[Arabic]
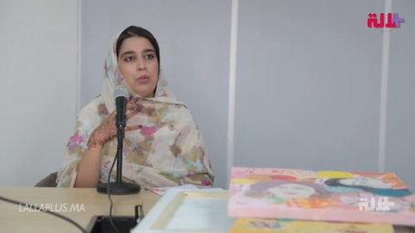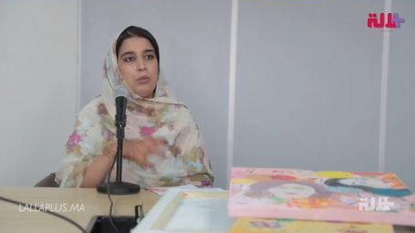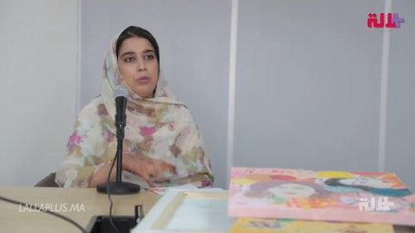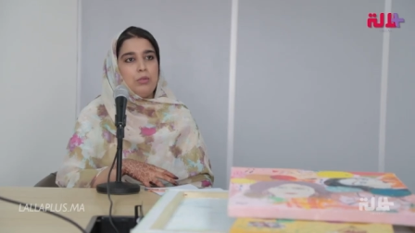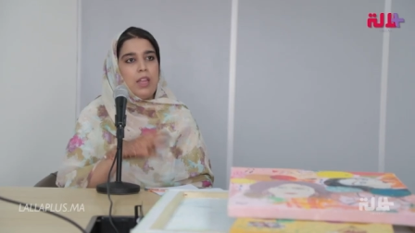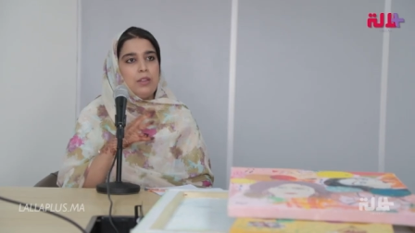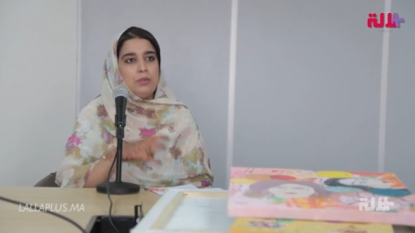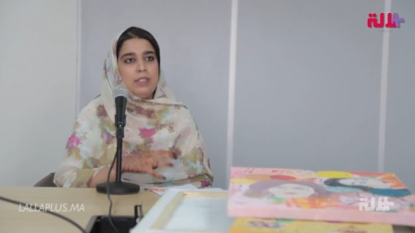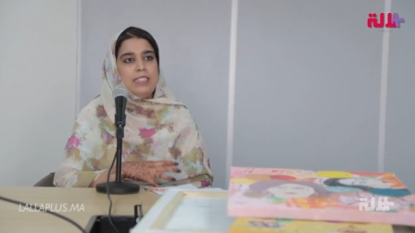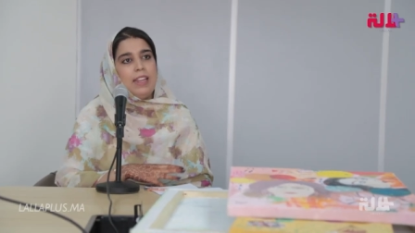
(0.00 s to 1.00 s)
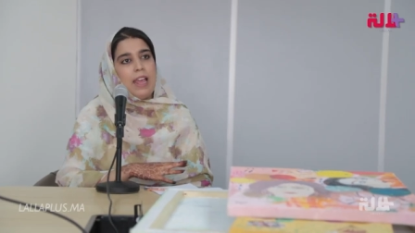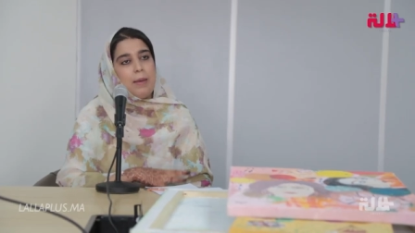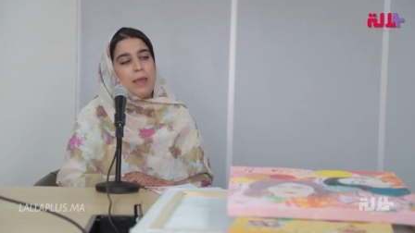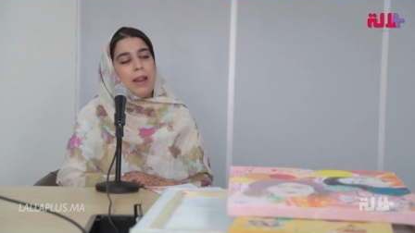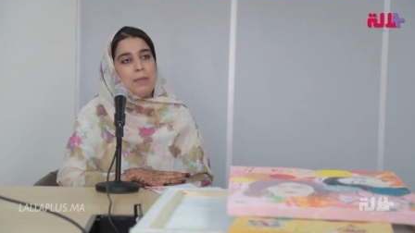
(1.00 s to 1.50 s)
والضغوطات وكل شيء
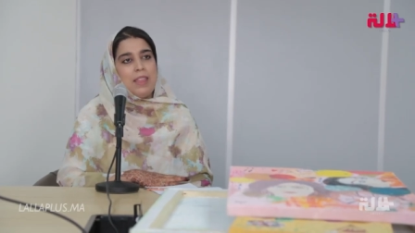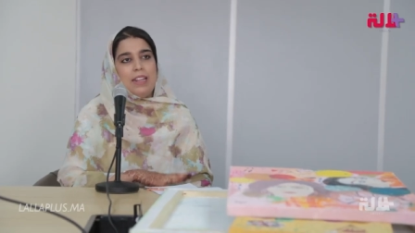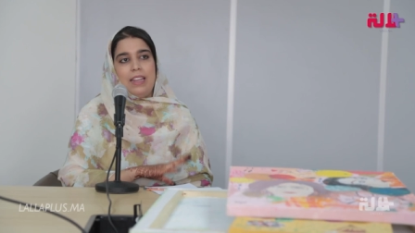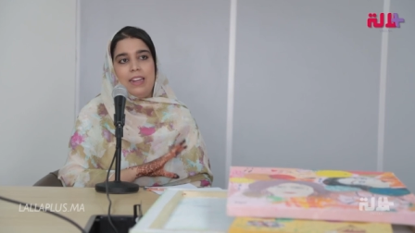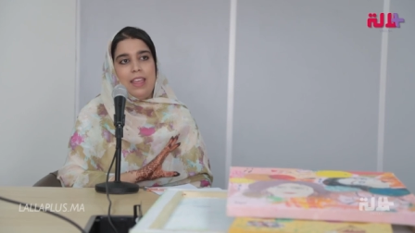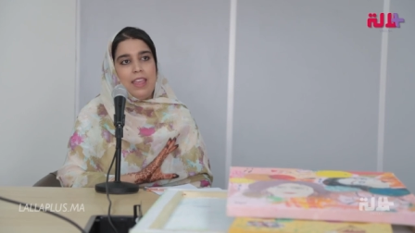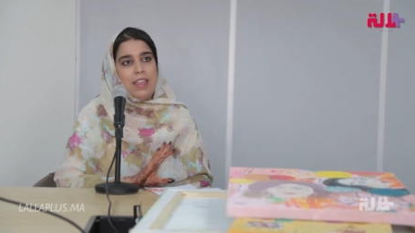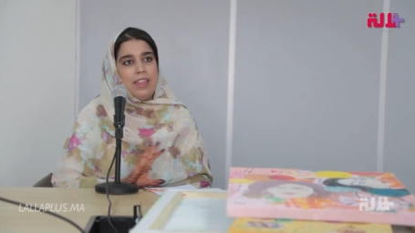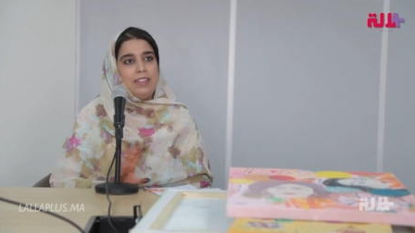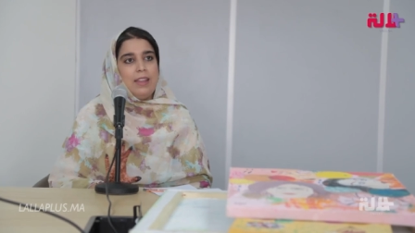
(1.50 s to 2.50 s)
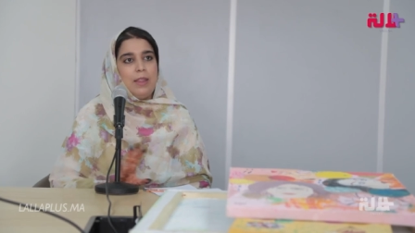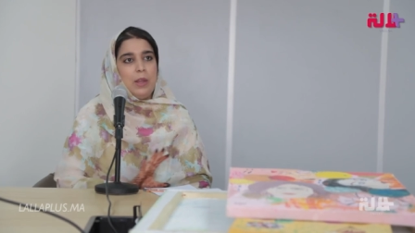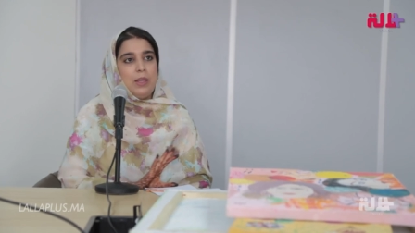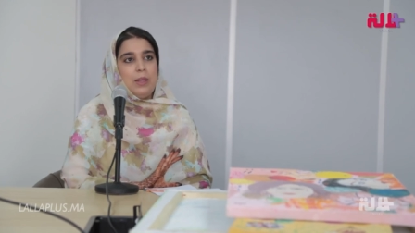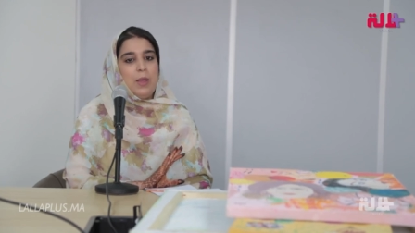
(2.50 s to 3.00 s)
رغم ذلك عنها هادئه
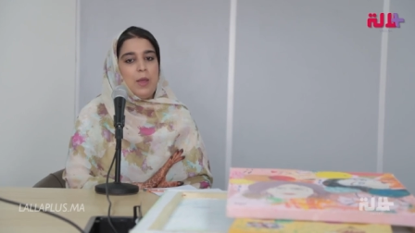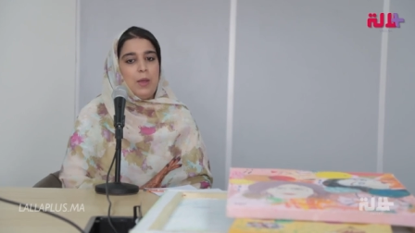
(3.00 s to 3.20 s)
يعني